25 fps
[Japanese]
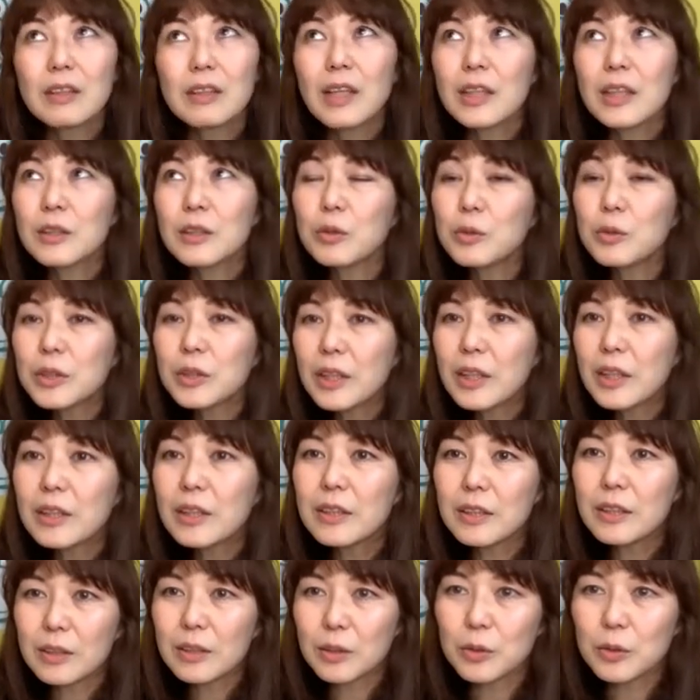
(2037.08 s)
落語じゃ
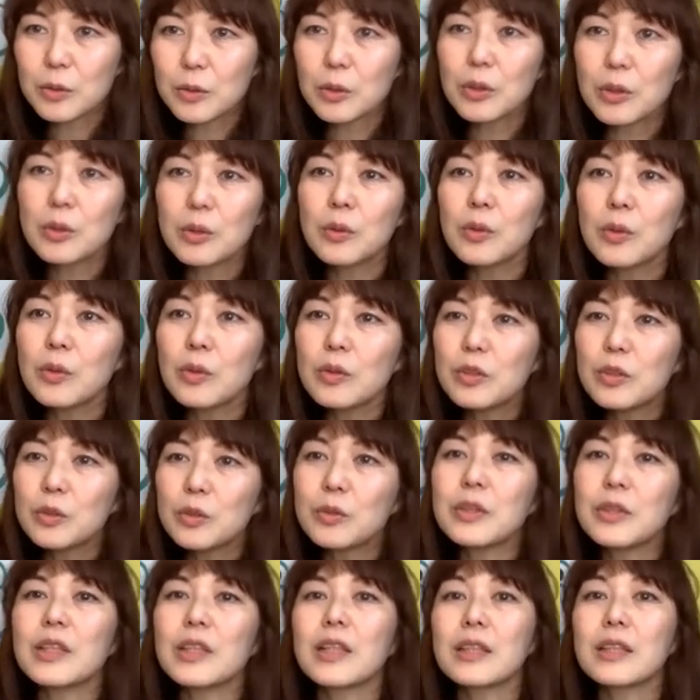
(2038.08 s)
ないんですけど、それを
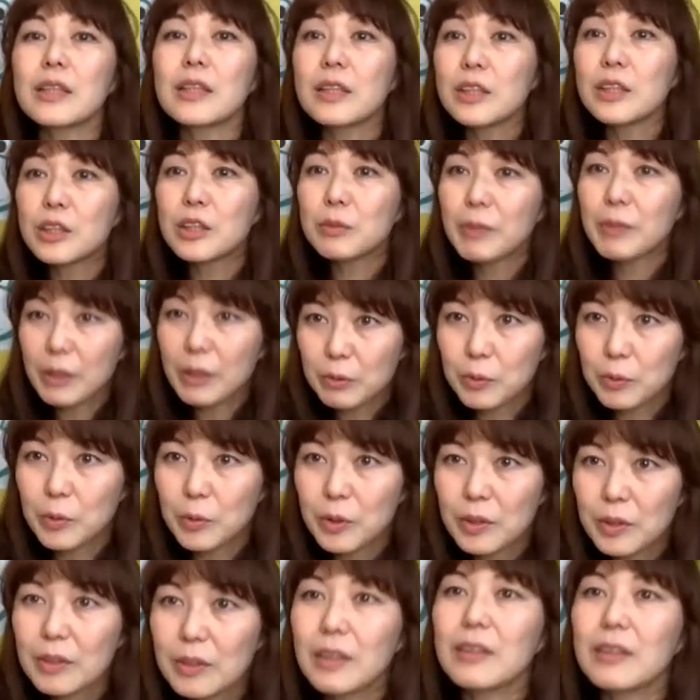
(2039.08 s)
一人で語り芝居
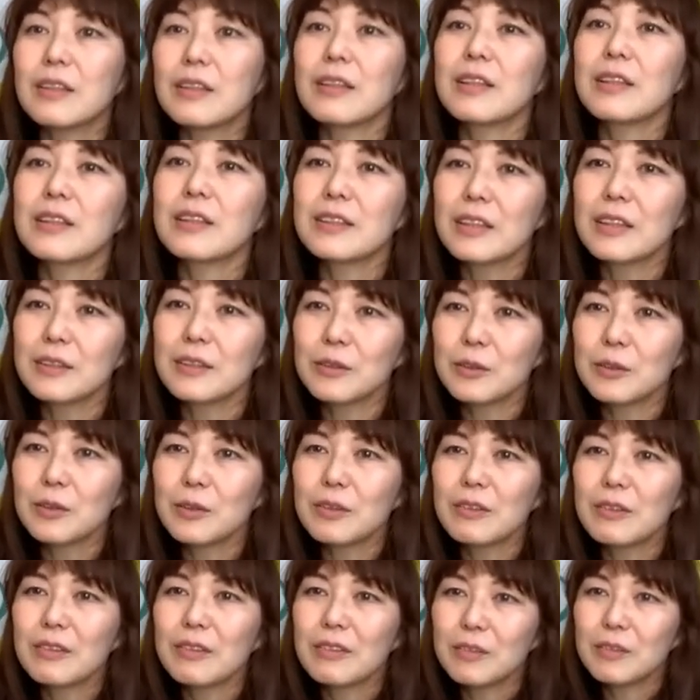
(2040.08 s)
をやってらっしゃる
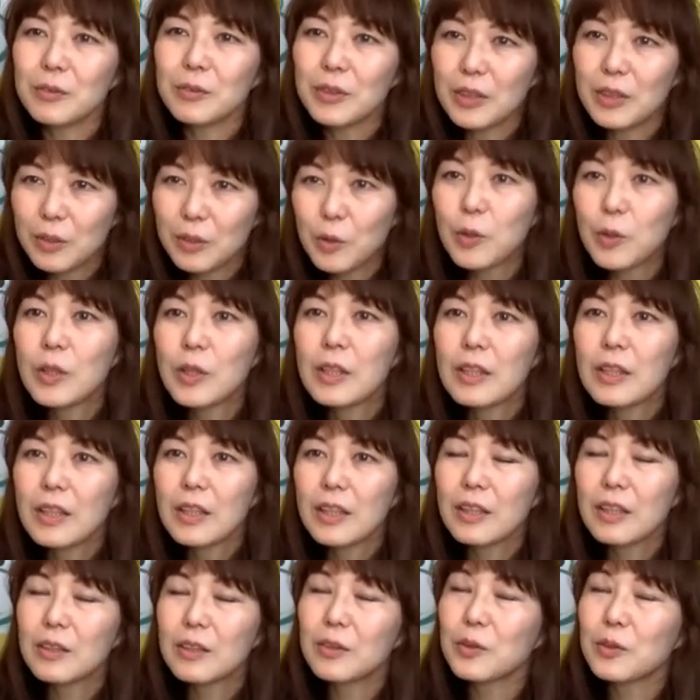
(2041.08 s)
時の、
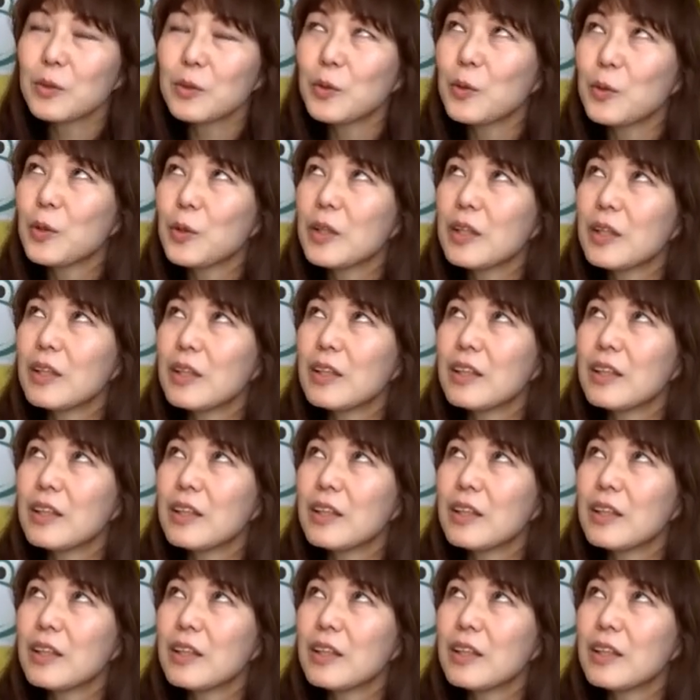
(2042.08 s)
そ